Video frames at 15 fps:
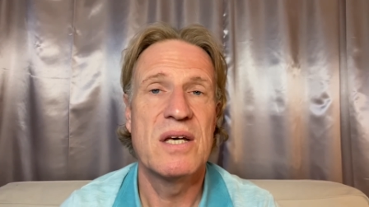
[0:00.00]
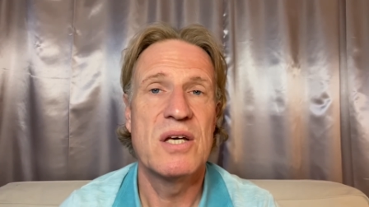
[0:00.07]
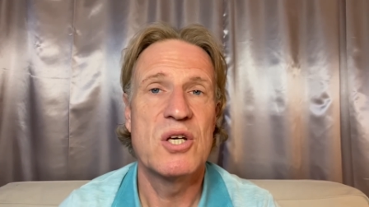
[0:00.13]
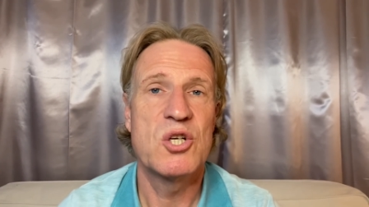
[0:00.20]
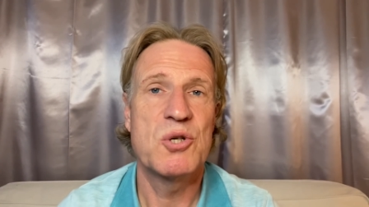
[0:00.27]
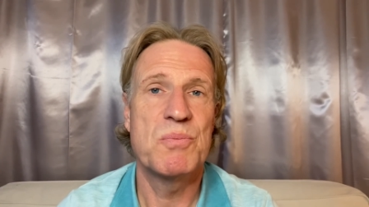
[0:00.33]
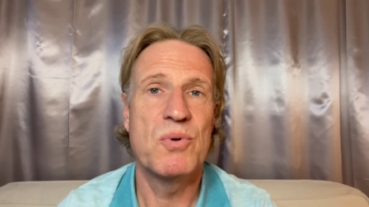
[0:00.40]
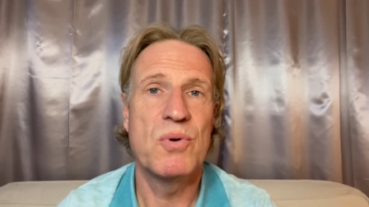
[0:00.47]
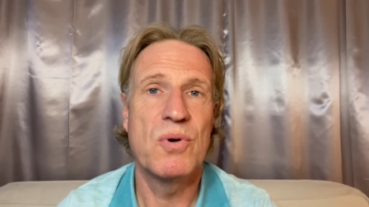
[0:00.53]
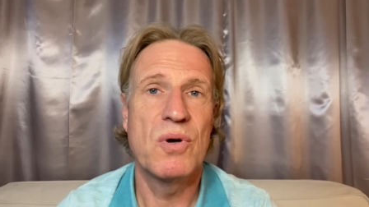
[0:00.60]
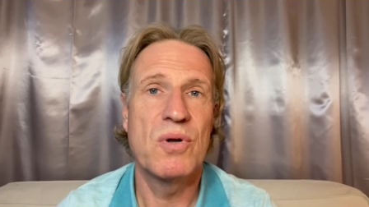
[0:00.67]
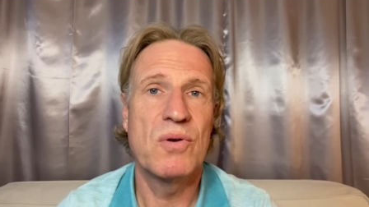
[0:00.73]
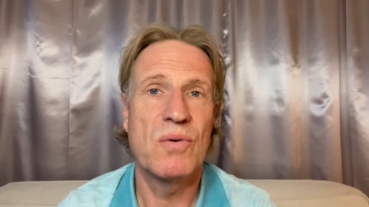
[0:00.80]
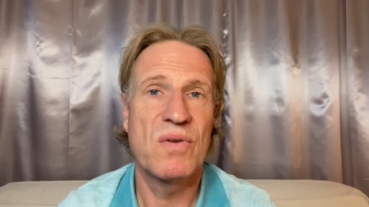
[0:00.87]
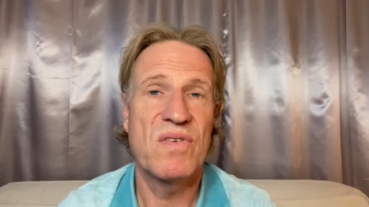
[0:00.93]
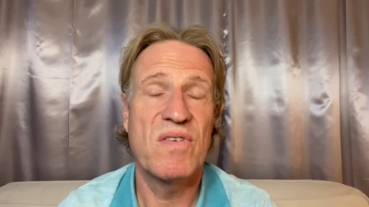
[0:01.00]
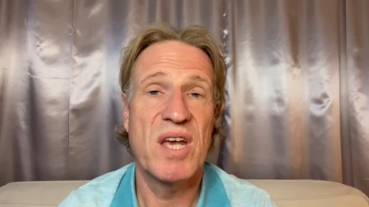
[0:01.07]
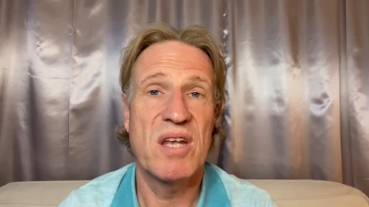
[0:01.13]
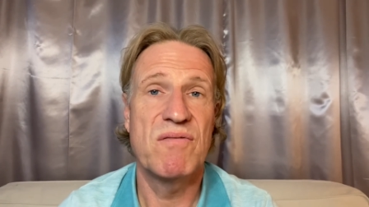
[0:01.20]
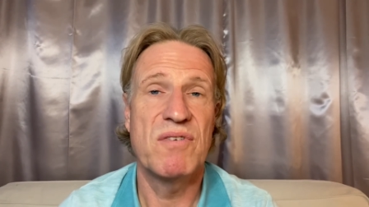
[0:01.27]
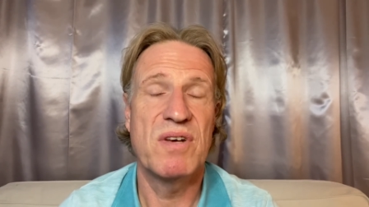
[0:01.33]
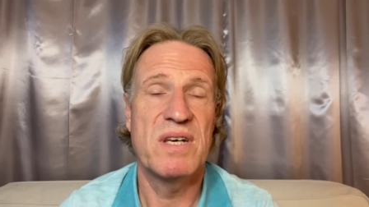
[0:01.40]
spüren und
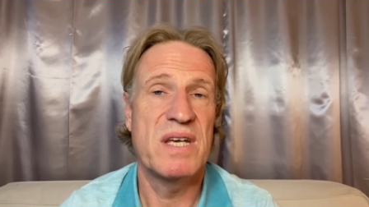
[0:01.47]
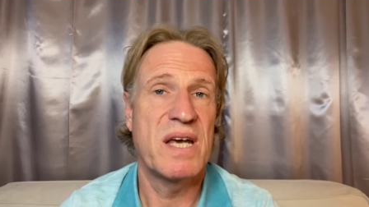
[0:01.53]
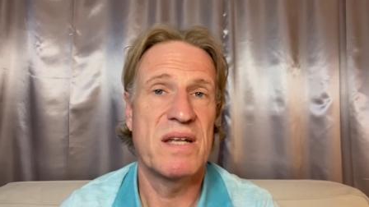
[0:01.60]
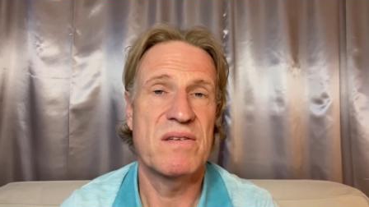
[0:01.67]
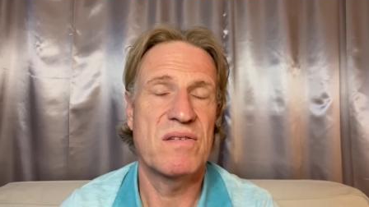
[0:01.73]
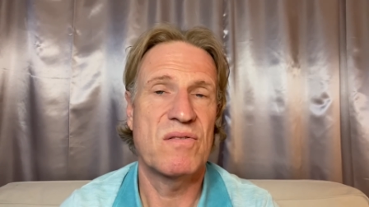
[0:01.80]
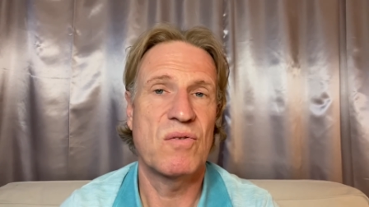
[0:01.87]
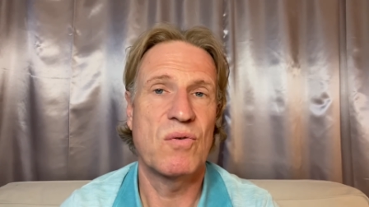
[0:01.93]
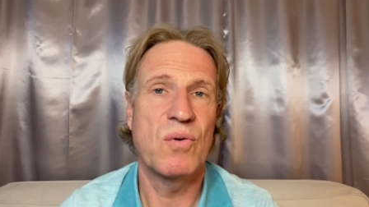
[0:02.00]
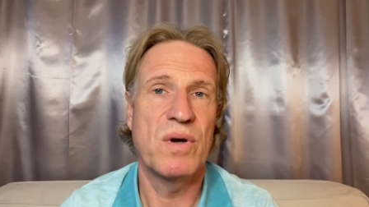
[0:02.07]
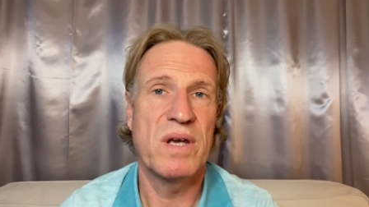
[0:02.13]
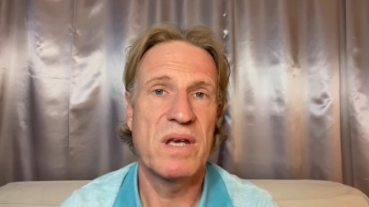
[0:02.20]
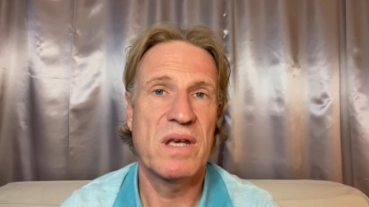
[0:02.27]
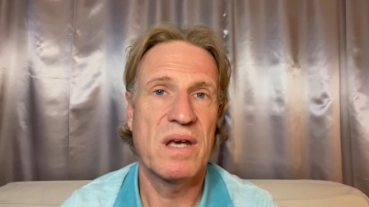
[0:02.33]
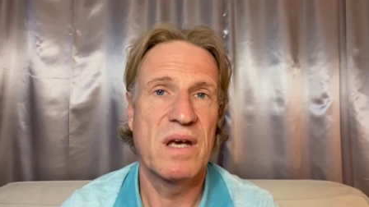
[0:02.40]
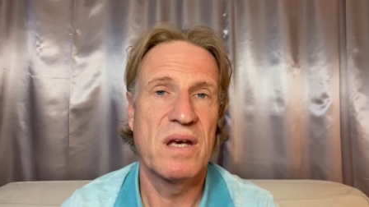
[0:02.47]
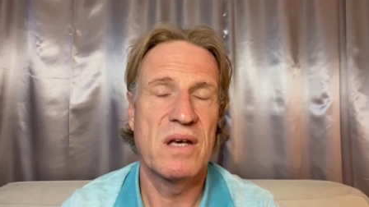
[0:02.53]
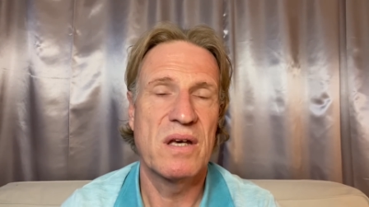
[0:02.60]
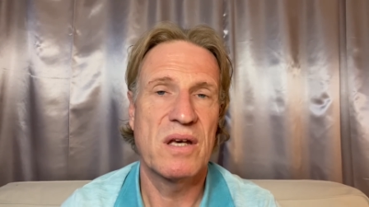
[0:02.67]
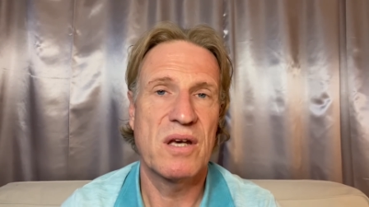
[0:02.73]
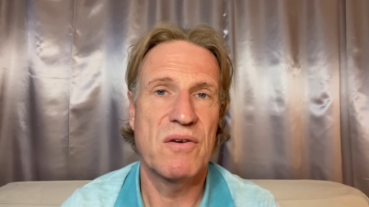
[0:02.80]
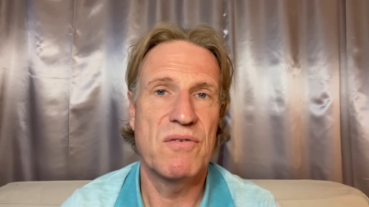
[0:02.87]
sehen wir jetzt durch
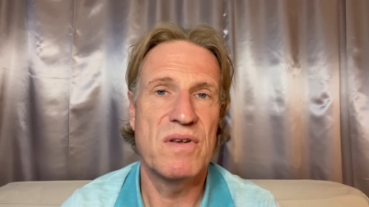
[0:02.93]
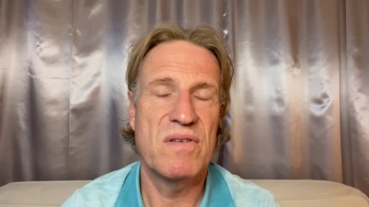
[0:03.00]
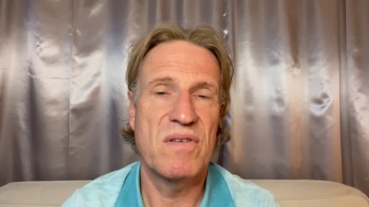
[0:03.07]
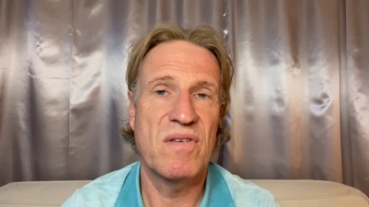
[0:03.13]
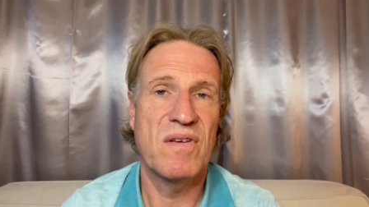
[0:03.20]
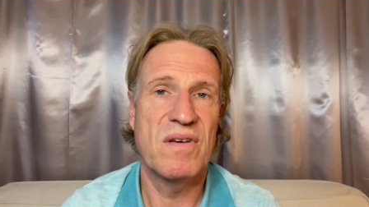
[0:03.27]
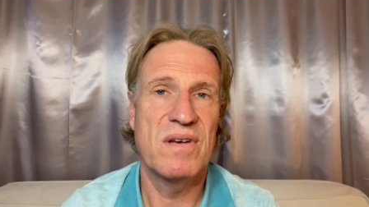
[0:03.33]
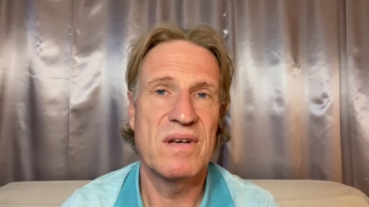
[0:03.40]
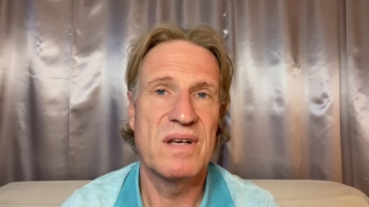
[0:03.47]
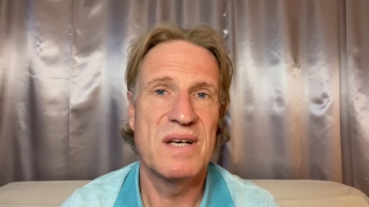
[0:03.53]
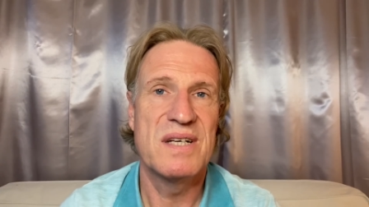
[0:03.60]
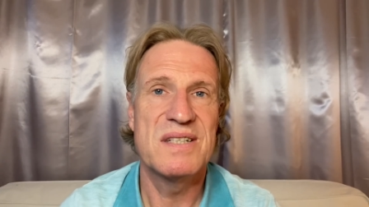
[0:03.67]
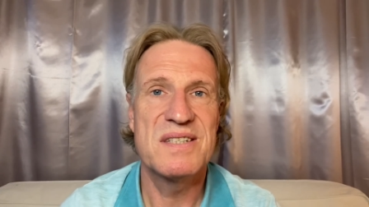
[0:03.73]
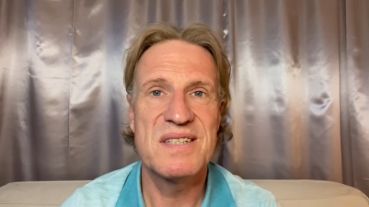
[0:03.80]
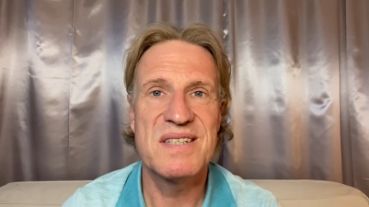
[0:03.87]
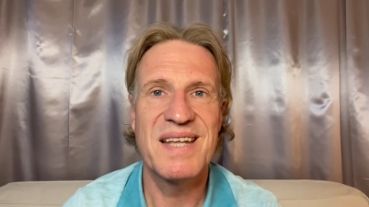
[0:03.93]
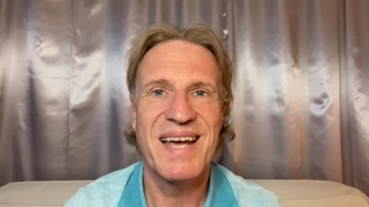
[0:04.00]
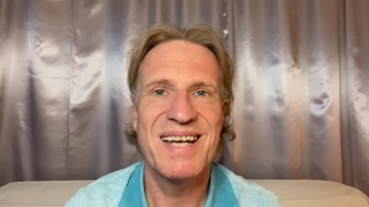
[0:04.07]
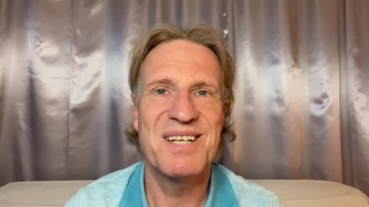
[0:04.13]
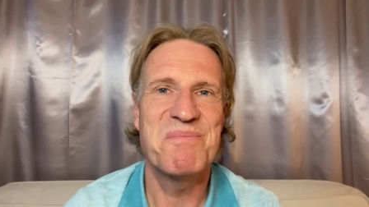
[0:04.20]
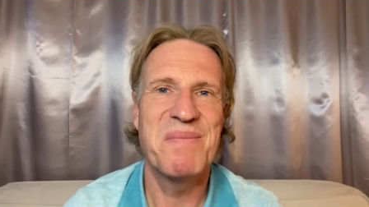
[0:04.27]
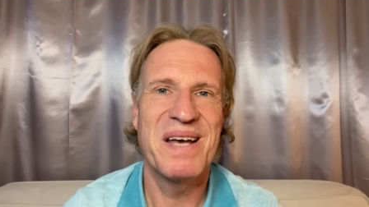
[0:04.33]
gewisse
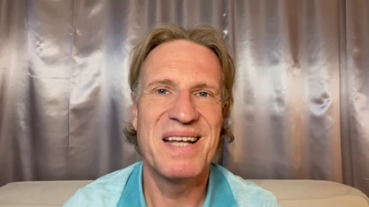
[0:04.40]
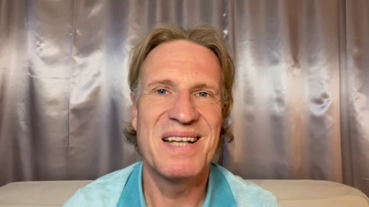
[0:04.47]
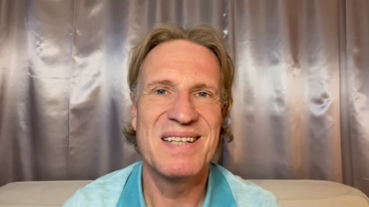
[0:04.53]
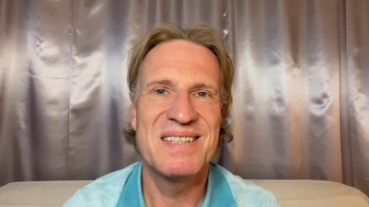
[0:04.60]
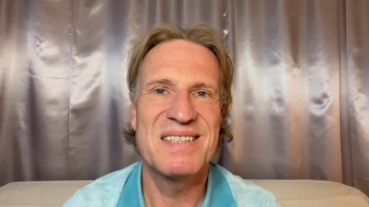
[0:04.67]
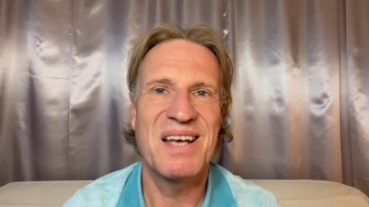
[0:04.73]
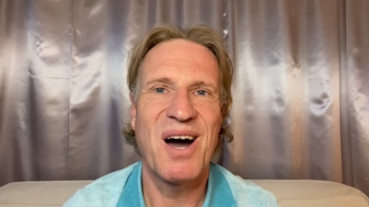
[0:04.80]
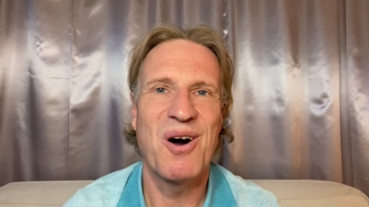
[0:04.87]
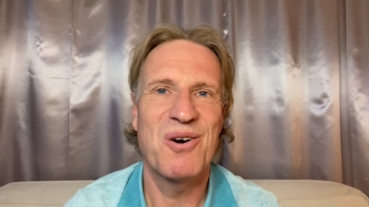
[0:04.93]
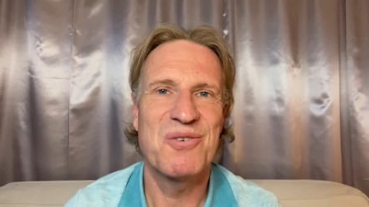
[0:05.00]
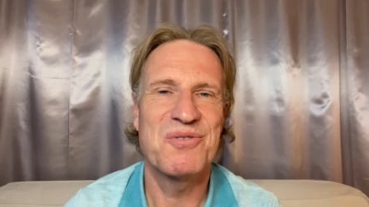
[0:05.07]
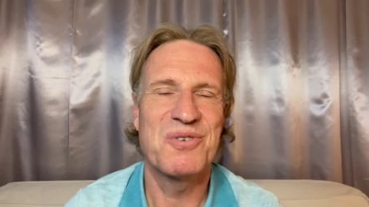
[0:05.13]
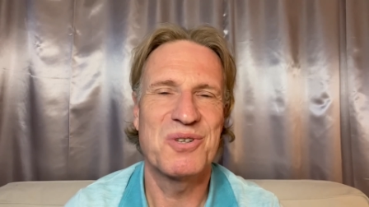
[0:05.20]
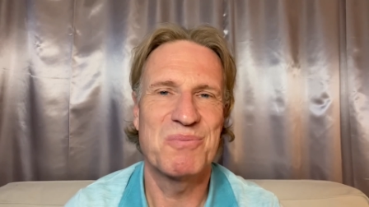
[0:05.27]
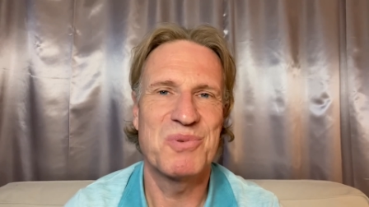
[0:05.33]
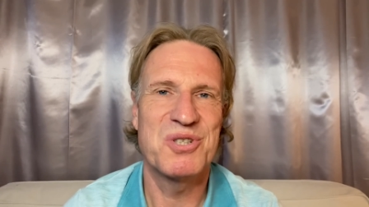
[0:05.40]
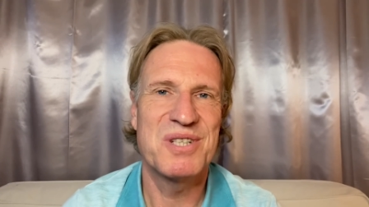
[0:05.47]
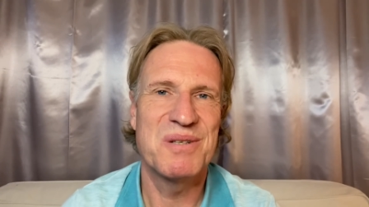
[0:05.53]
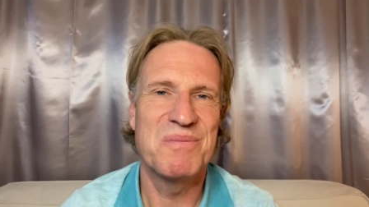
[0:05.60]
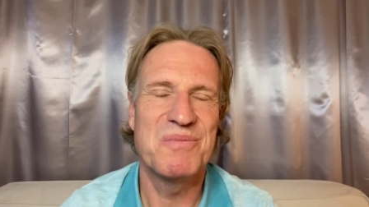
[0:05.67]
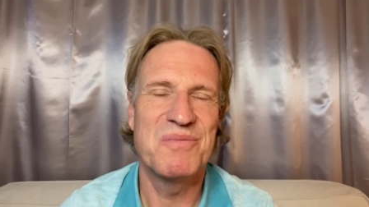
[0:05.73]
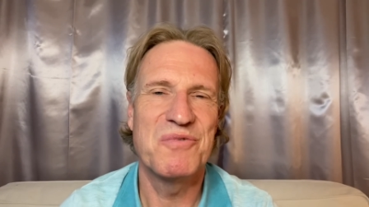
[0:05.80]
Statements auch von
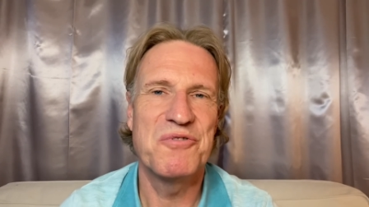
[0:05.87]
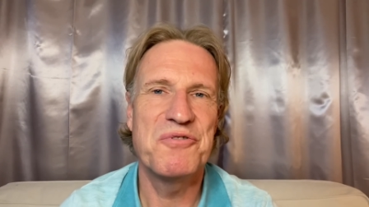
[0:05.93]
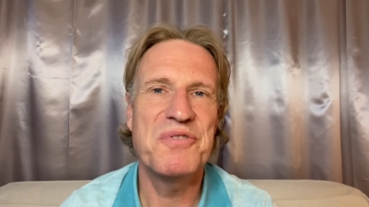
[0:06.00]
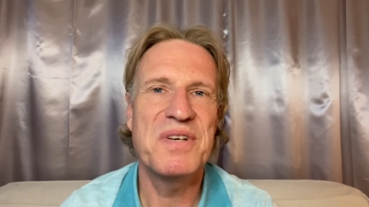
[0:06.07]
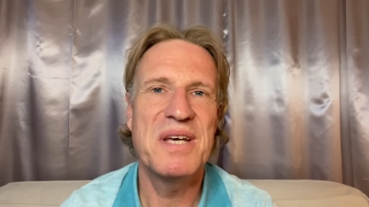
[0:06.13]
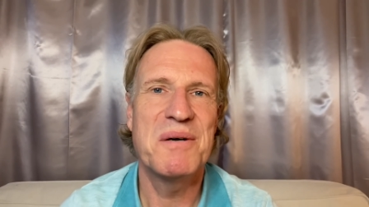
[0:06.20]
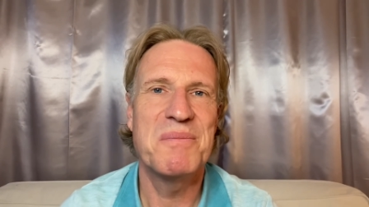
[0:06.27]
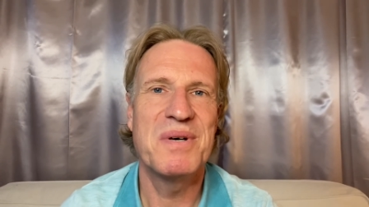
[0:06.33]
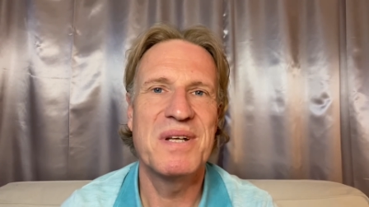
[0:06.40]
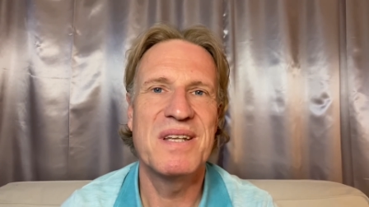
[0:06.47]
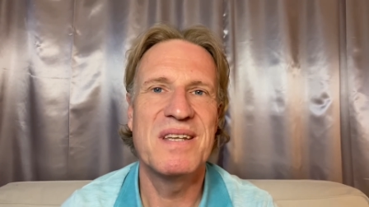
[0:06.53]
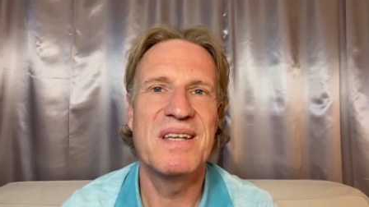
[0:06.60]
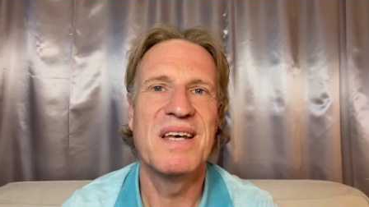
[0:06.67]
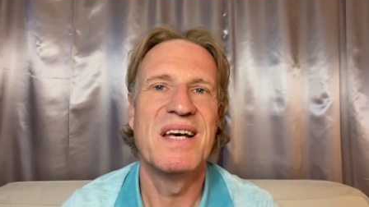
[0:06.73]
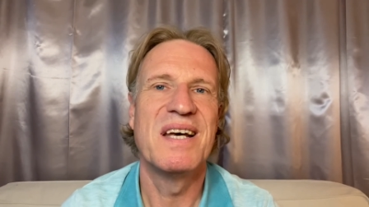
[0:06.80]
bestimmten Firmen,